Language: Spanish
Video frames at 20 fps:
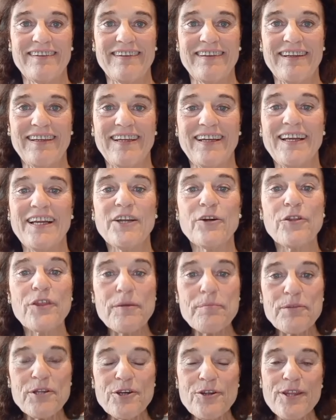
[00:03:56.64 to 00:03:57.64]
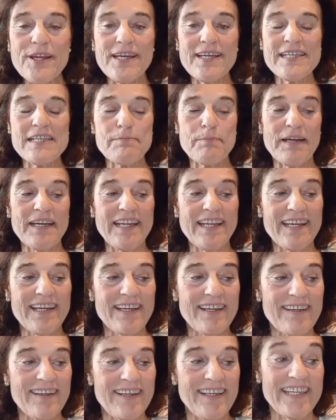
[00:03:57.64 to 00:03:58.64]
El concepto de hispanidad
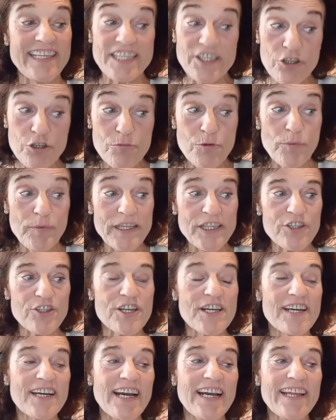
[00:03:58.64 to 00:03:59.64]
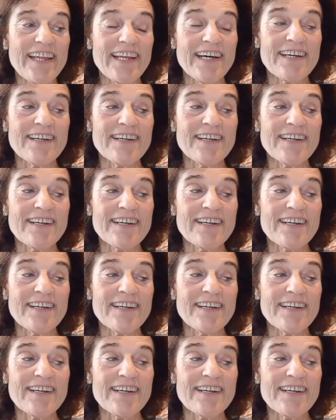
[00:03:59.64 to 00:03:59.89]
en estos momentos en realidad